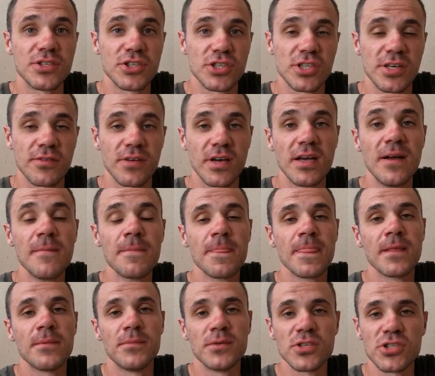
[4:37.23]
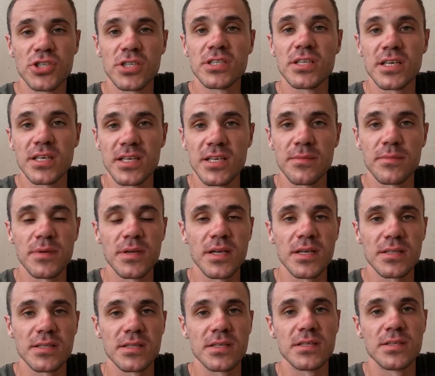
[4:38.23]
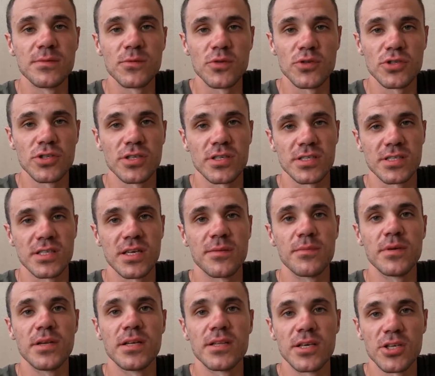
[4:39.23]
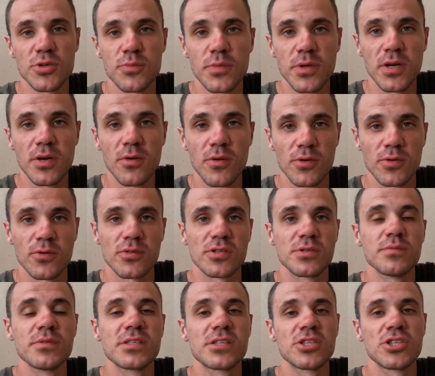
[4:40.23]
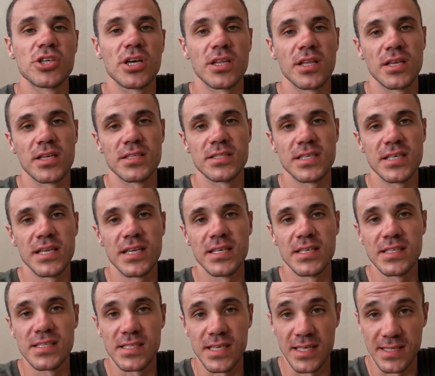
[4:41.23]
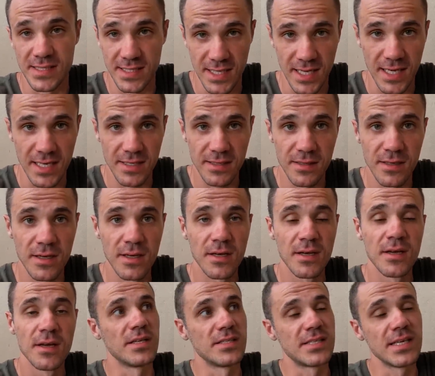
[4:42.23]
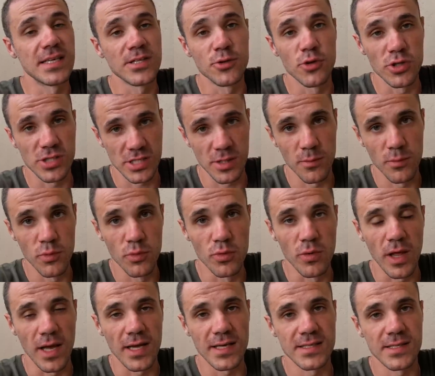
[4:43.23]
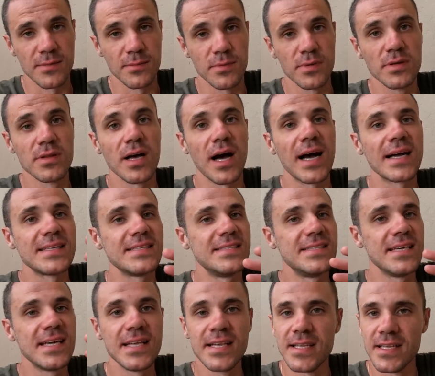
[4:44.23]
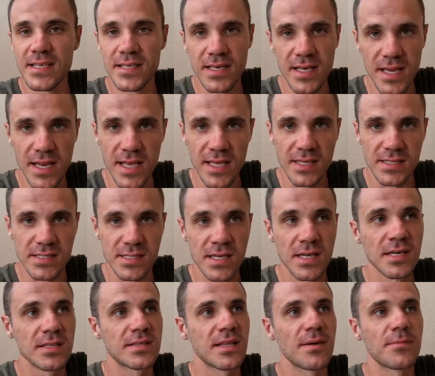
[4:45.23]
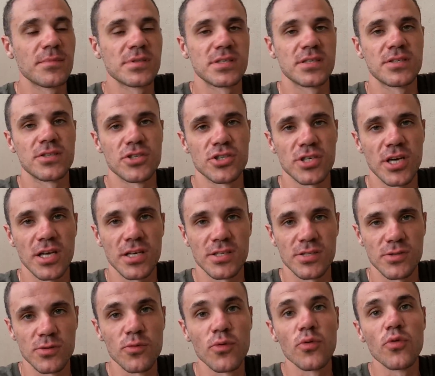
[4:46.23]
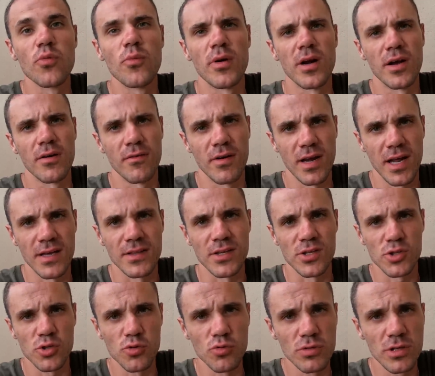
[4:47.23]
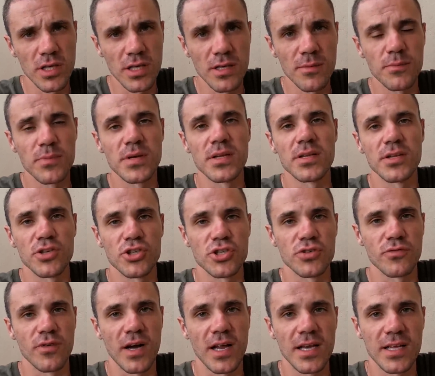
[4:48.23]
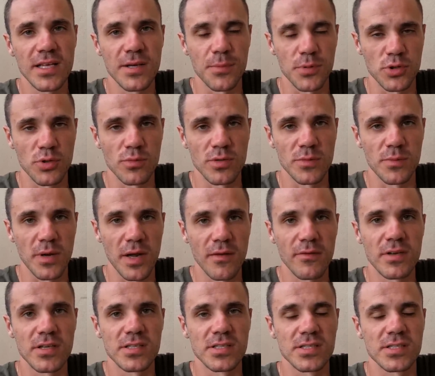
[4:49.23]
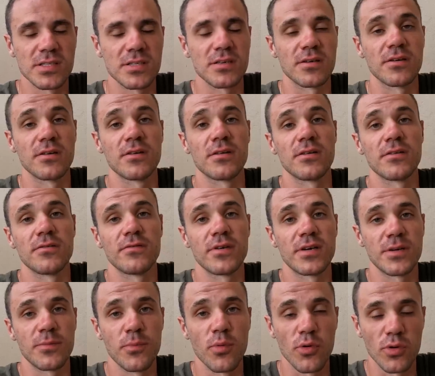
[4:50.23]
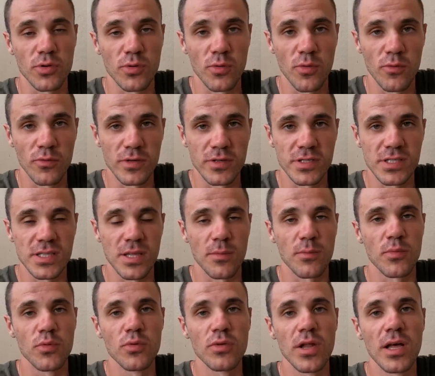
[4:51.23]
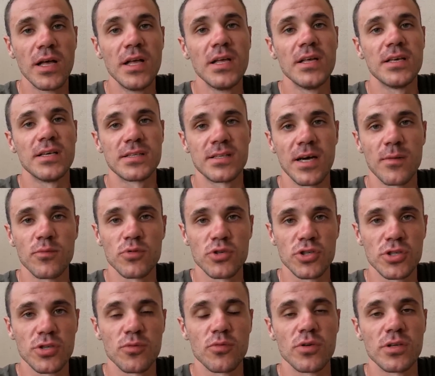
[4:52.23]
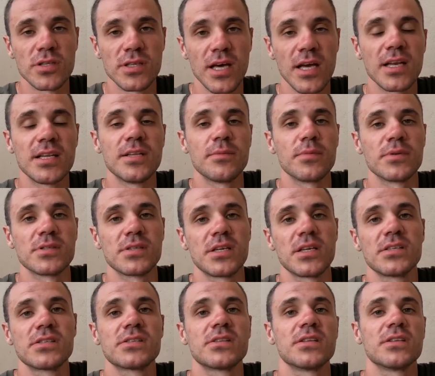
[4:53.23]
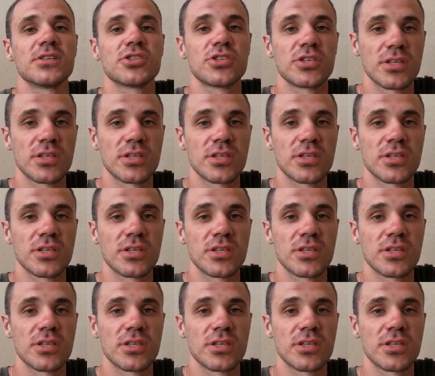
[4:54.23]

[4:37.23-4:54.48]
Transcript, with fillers: дешевле. Мы нашли такие билеты и немножко раздробили наш перелет. То есть мы сначала летели из Анталии, летели до Стамбула. Это был отдельный рейс. Там мы задержались, ну, грубо говоря, на сутки, переночевали и потом отправились э, в аэропорт Новый из Стамбула. И там уже улетали непосредственно на